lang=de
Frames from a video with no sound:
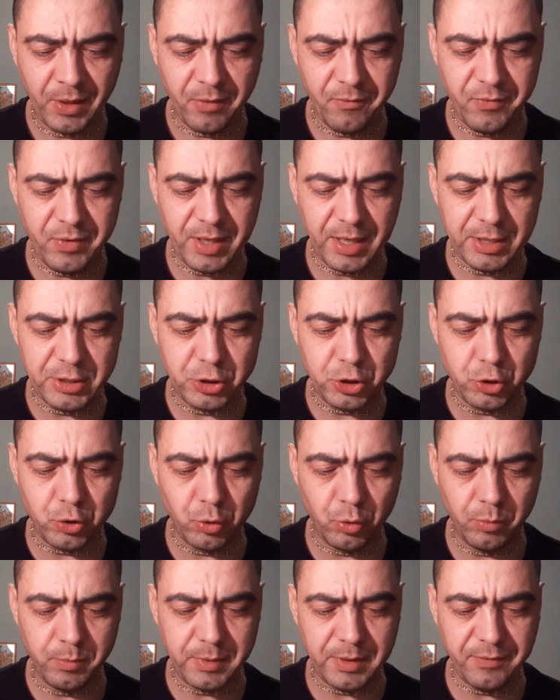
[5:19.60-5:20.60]
Wie ein
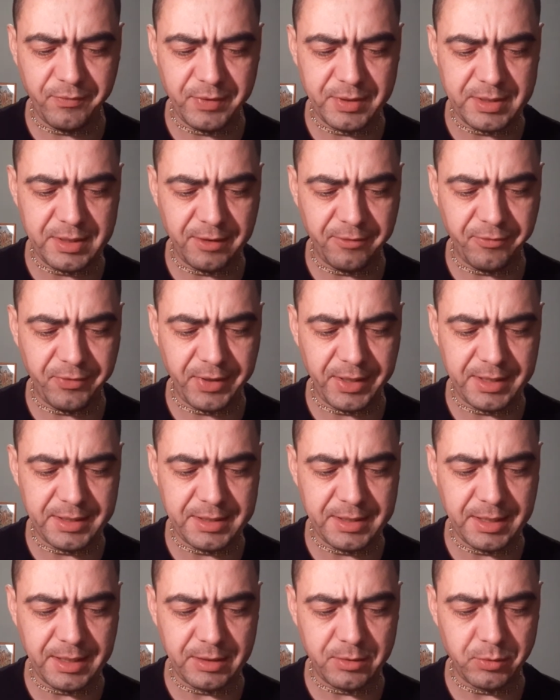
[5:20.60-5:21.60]
Sturmgewitter
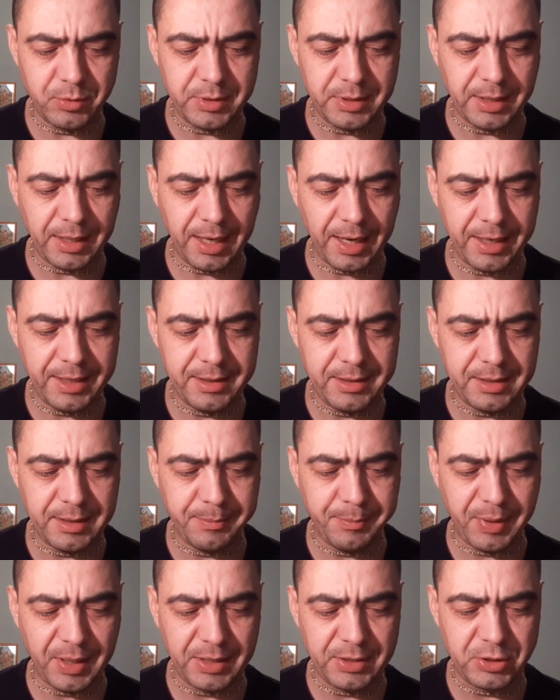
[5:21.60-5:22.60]
fegte er durch die Reihen der
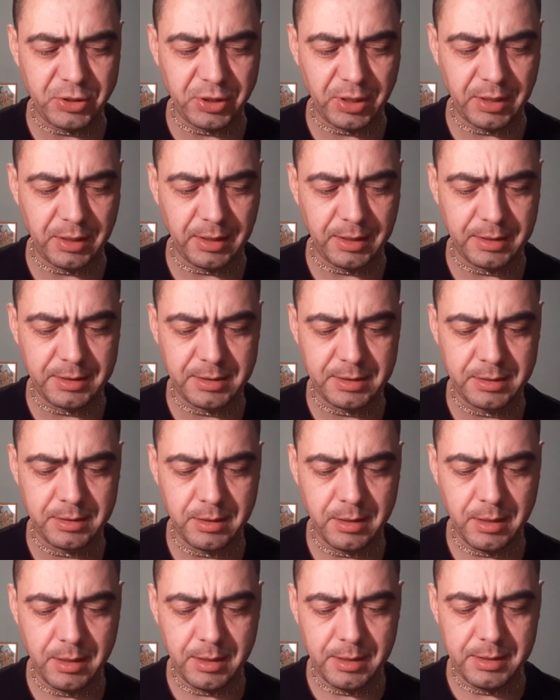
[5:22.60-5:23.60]
Panchalas,
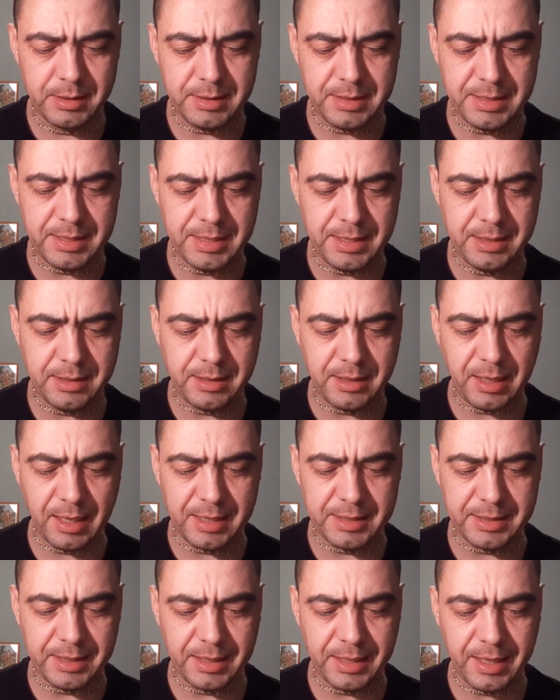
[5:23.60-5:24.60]
die,
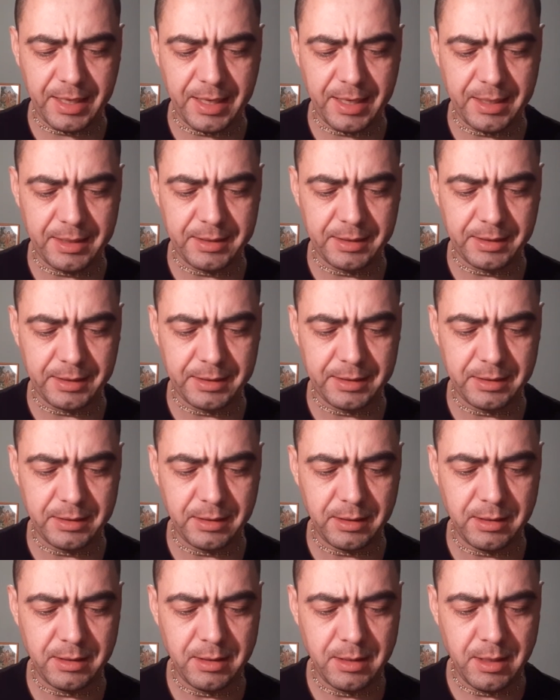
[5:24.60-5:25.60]
gleich einer Herde
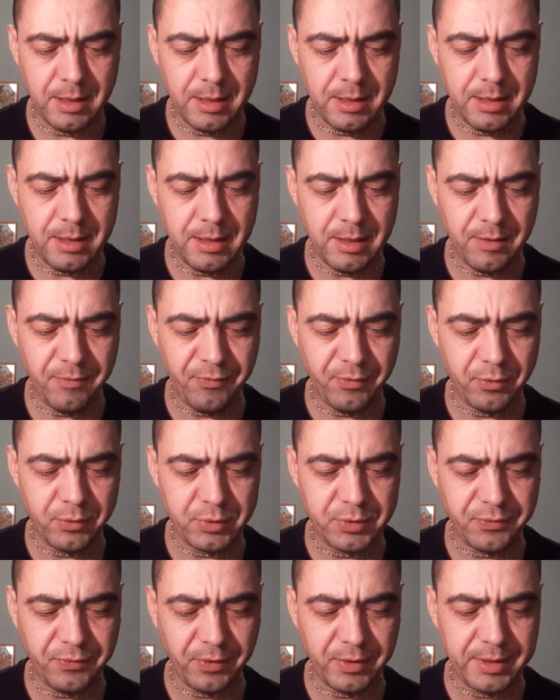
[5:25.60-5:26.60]
Rinder,
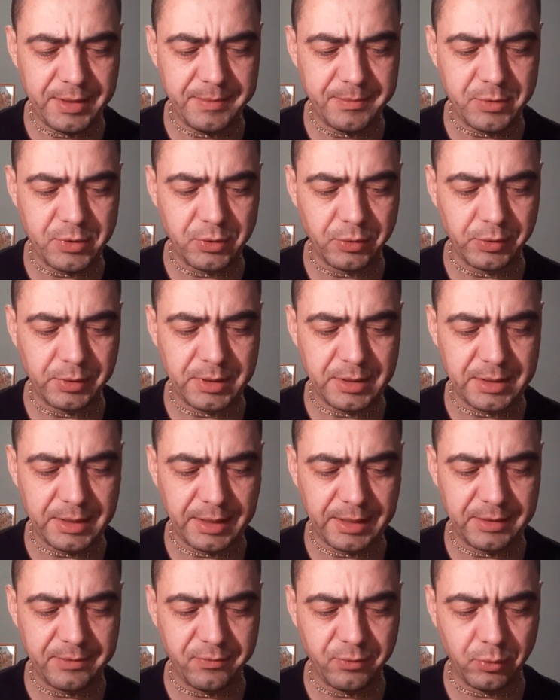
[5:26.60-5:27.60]
hilflos von ihm
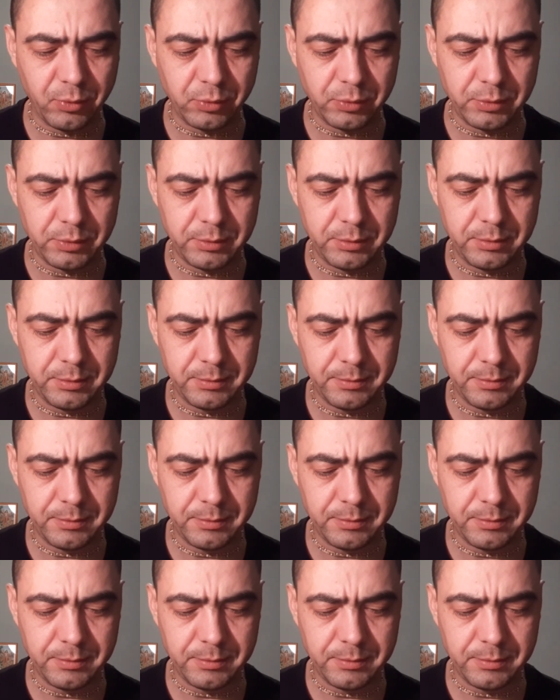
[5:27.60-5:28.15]
zurückgedrängt wurden.